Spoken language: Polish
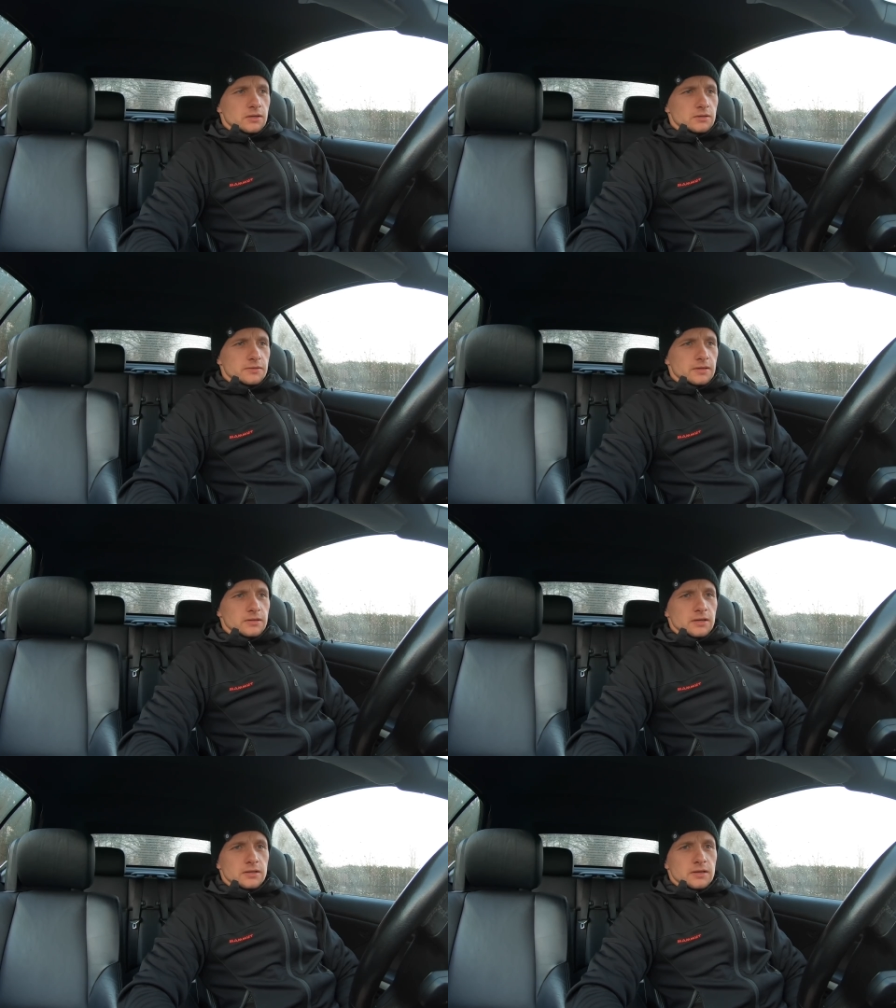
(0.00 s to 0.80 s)

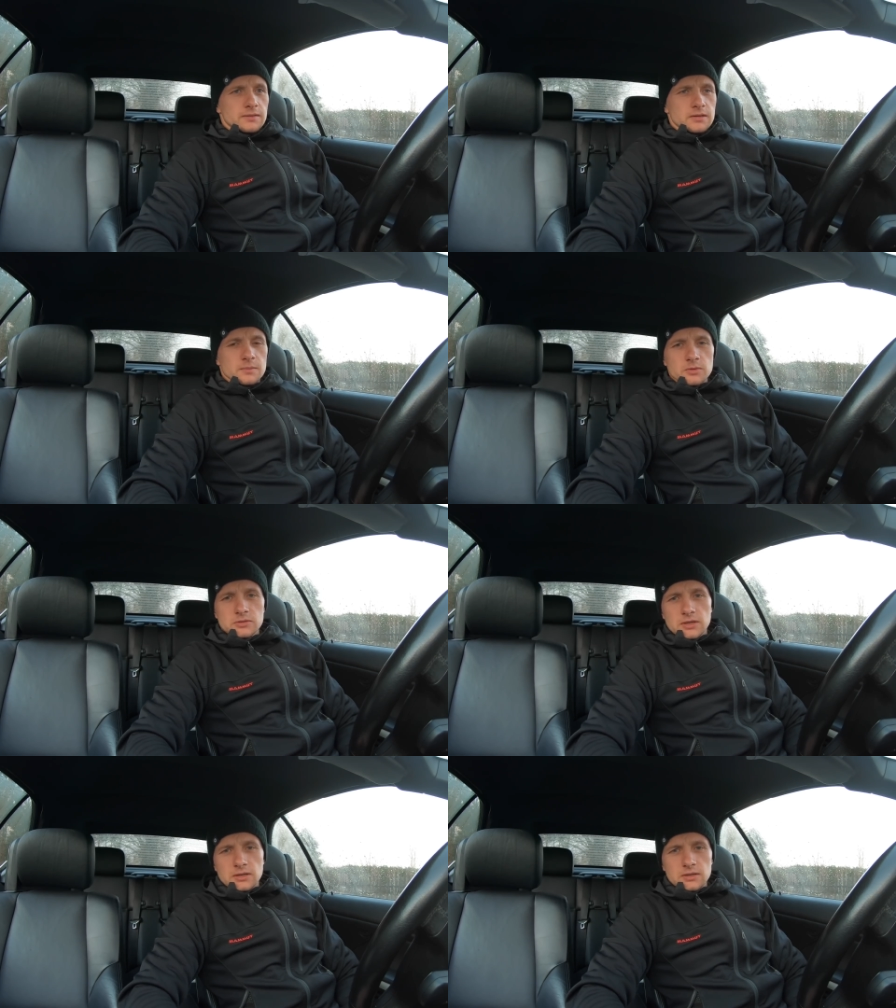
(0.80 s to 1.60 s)
święta i nawet nie
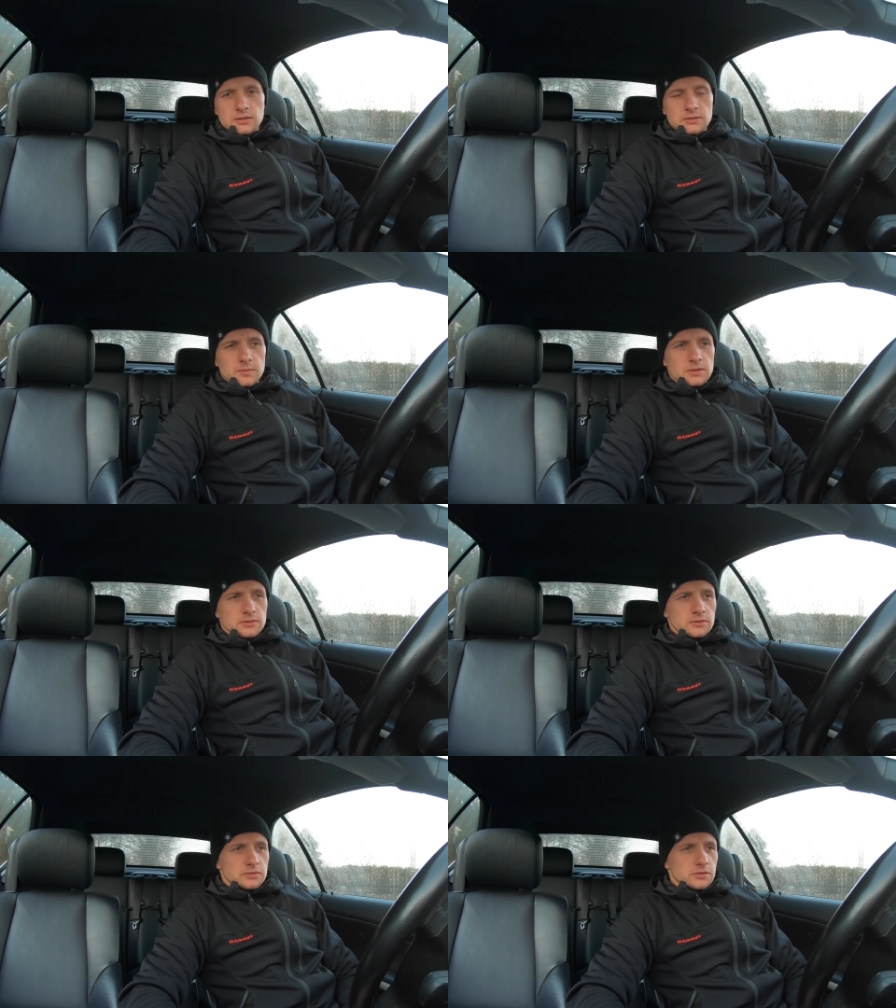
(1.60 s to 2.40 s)
można za
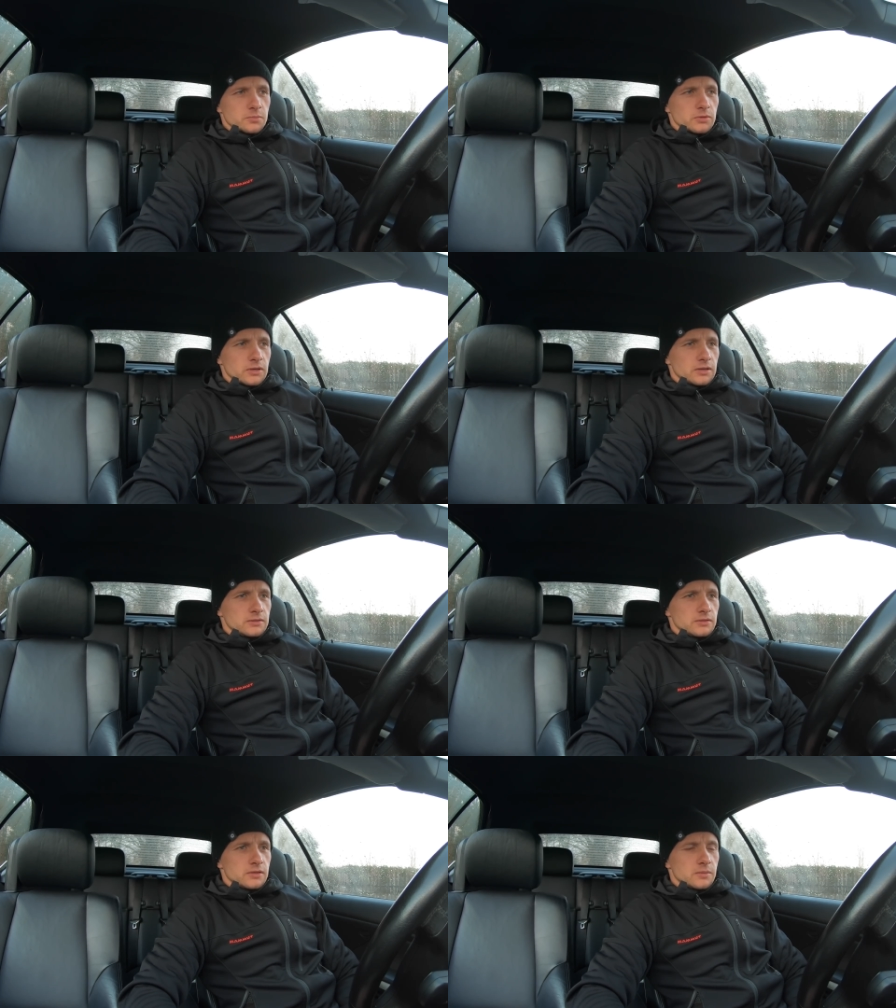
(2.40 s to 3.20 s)
bardzo się
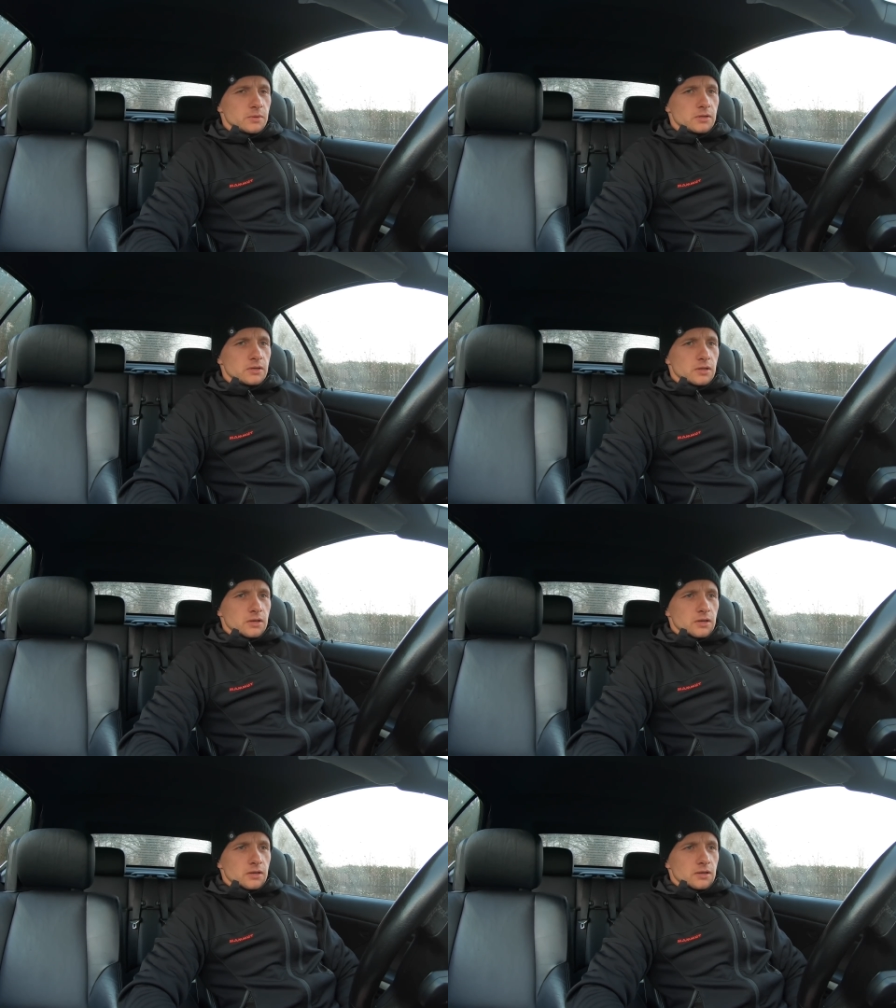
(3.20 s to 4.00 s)
spotykać z innymi
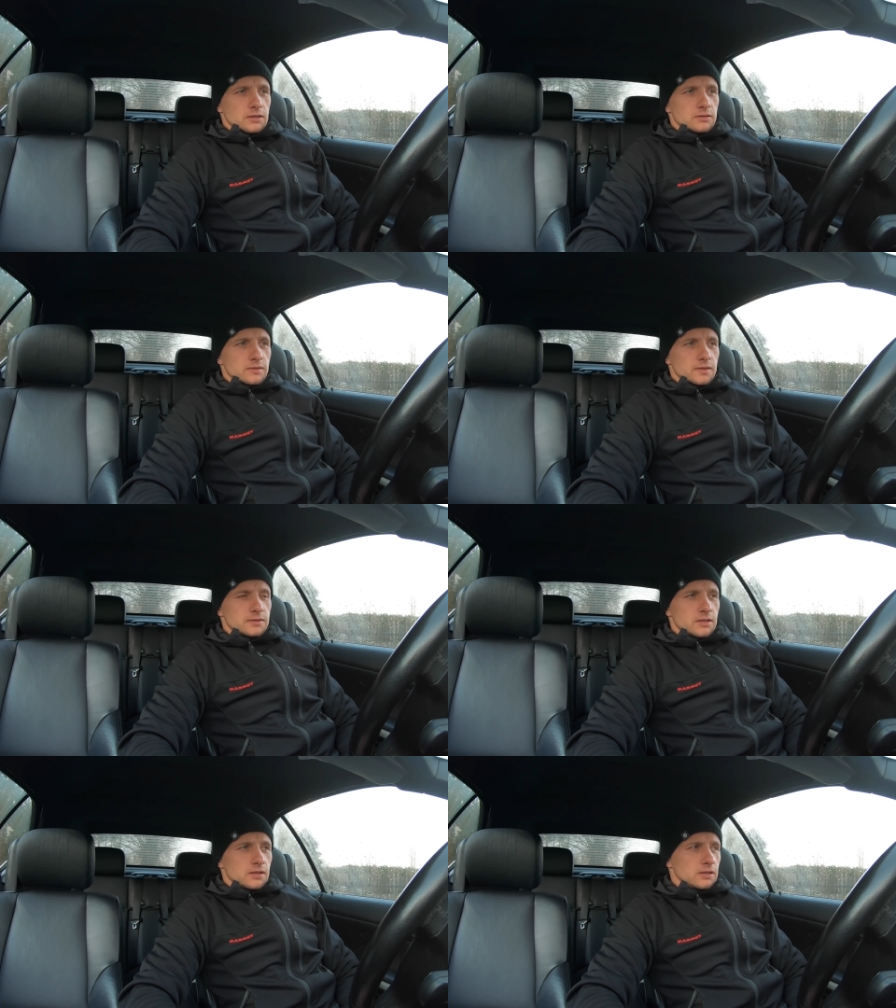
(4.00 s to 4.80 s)
na
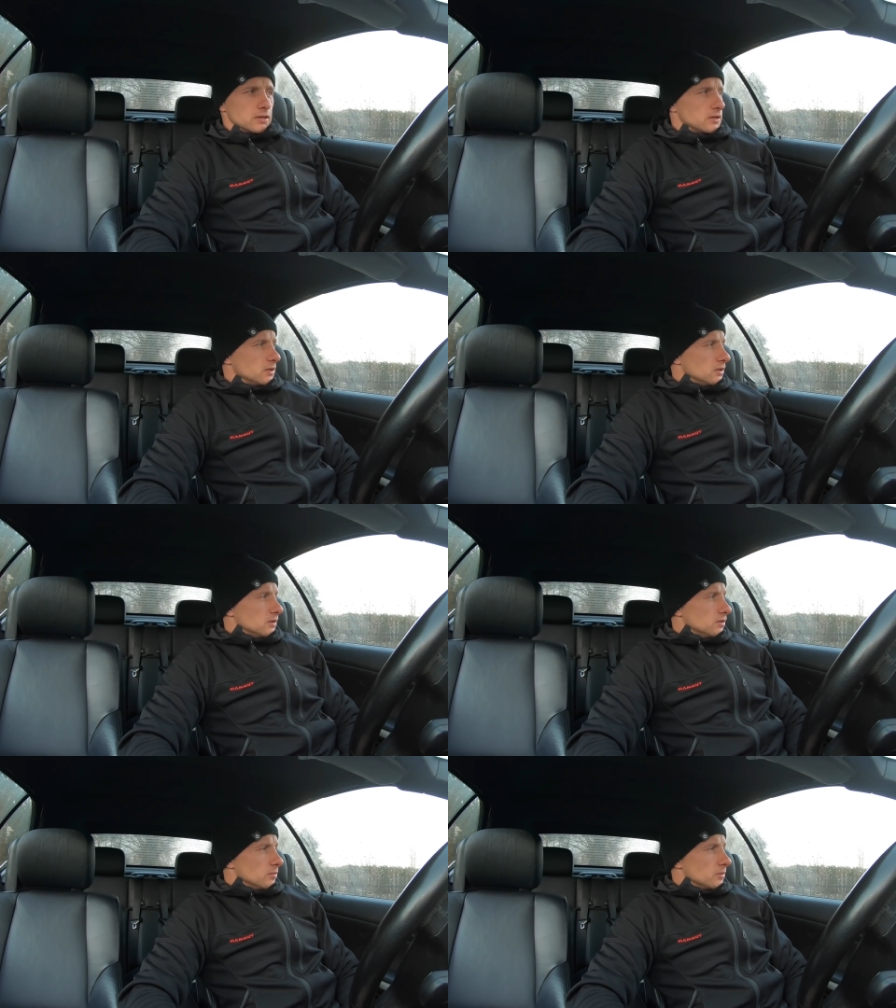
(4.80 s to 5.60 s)
Sylwestra.
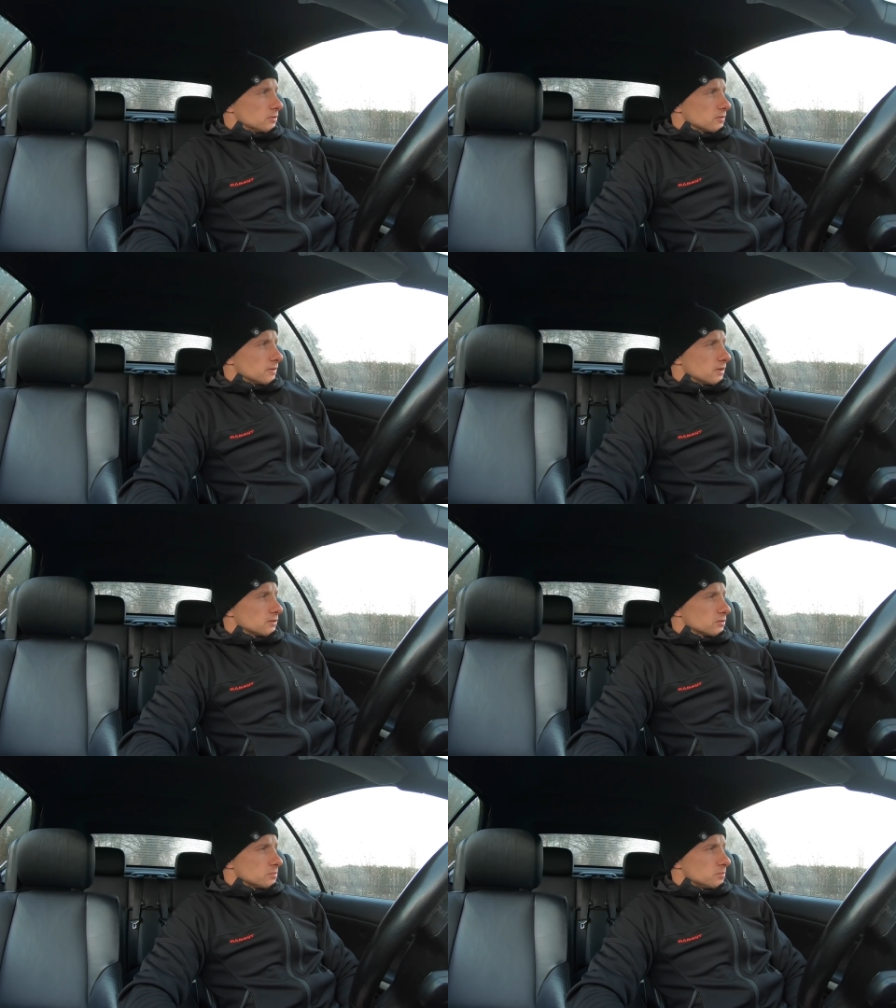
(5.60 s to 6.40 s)
Do mnie co chwilę
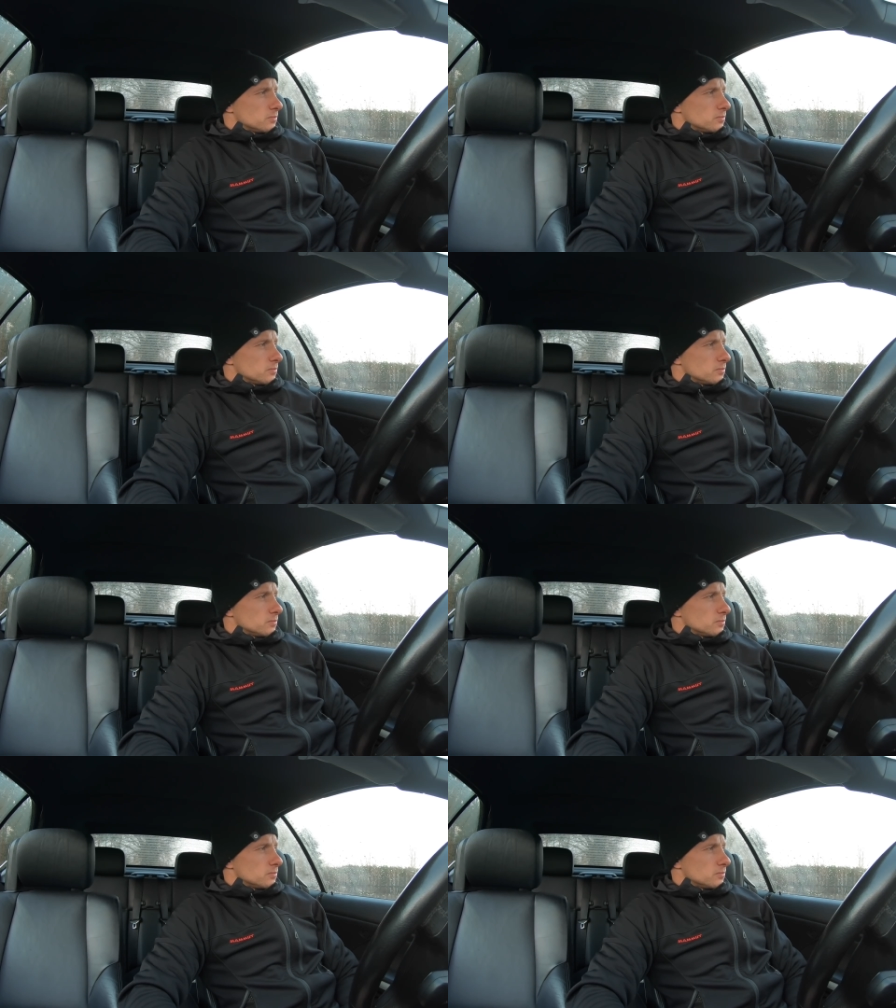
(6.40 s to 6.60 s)
ktoś